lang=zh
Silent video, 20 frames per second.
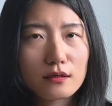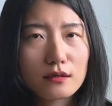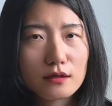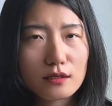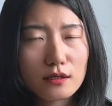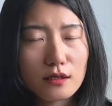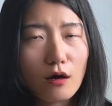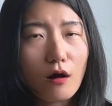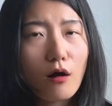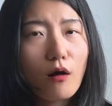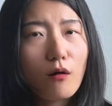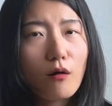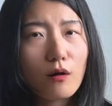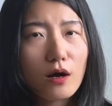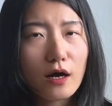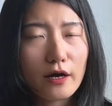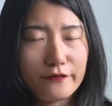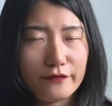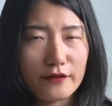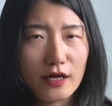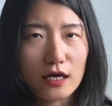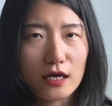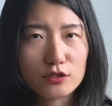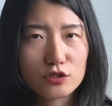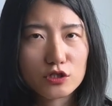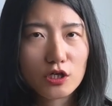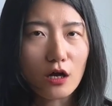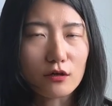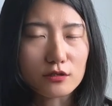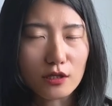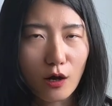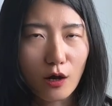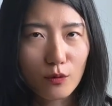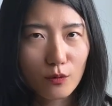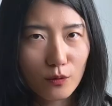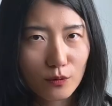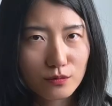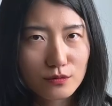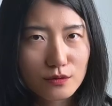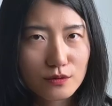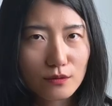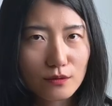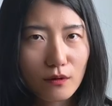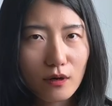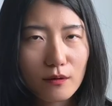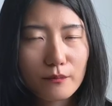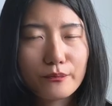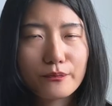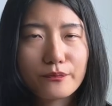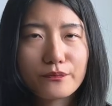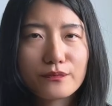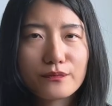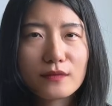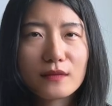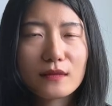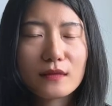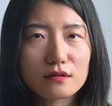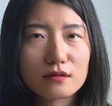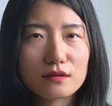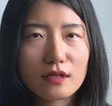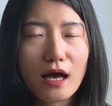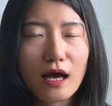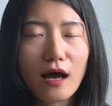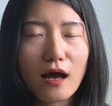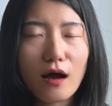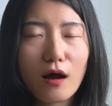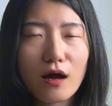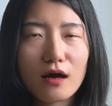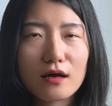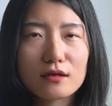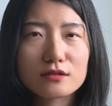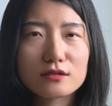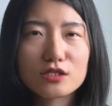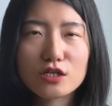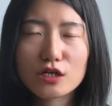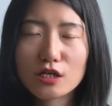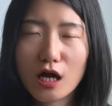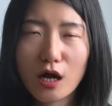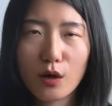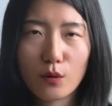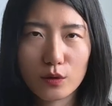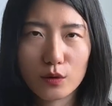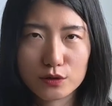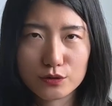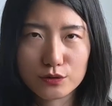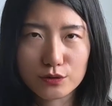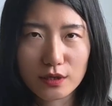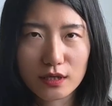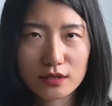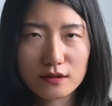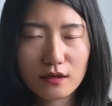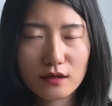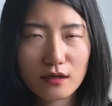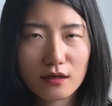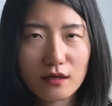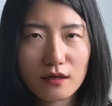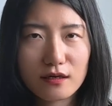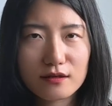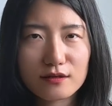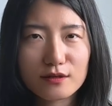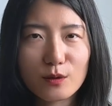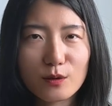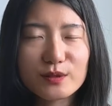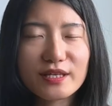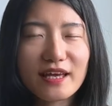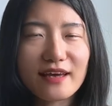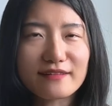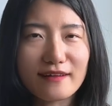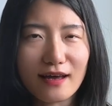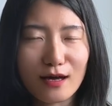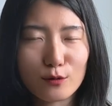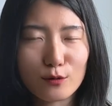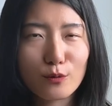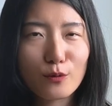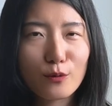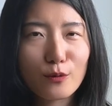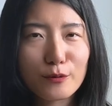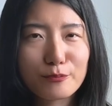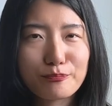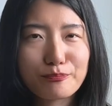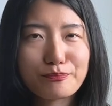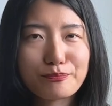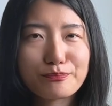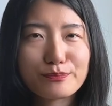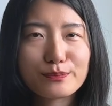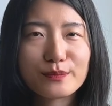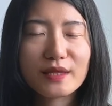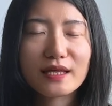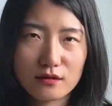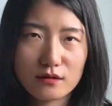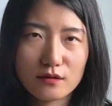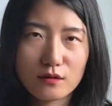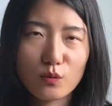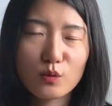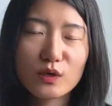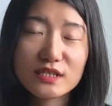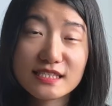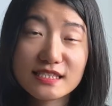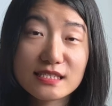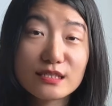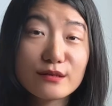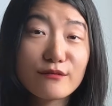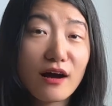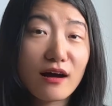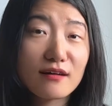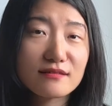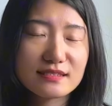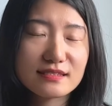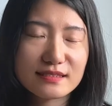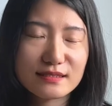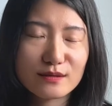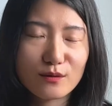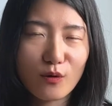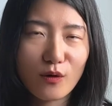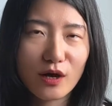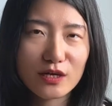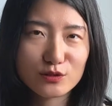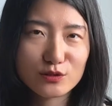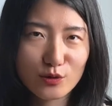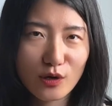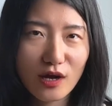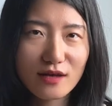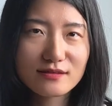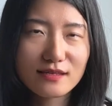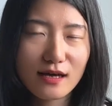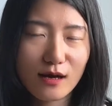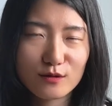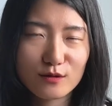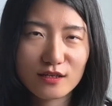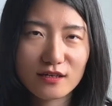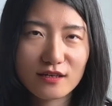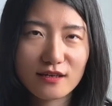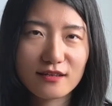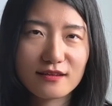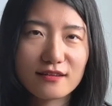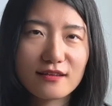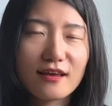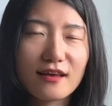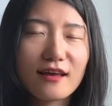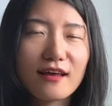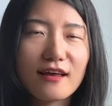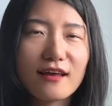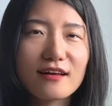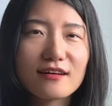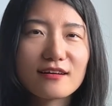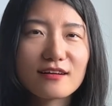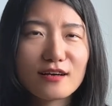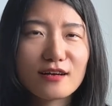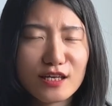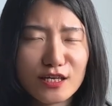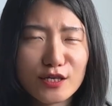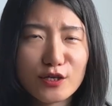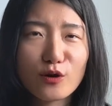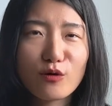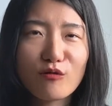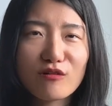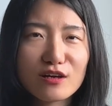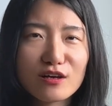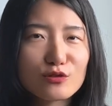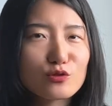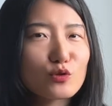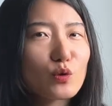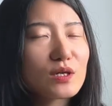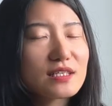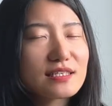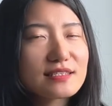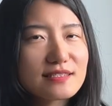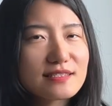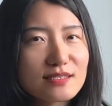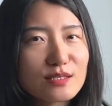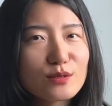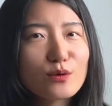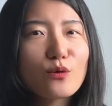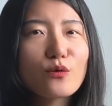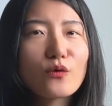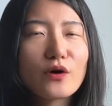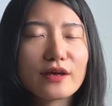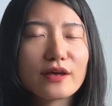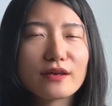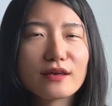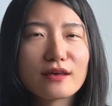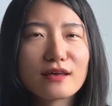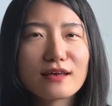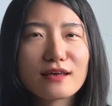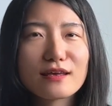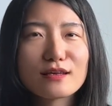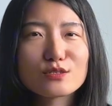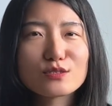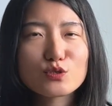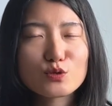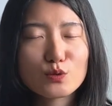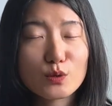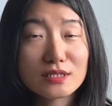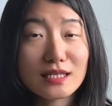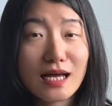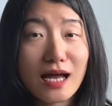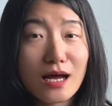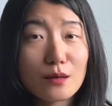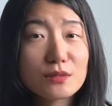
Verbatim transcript: 以后很难找到工作，那这让我觉得有点难过。我希望喜欢创造的人可以有更多的机会做他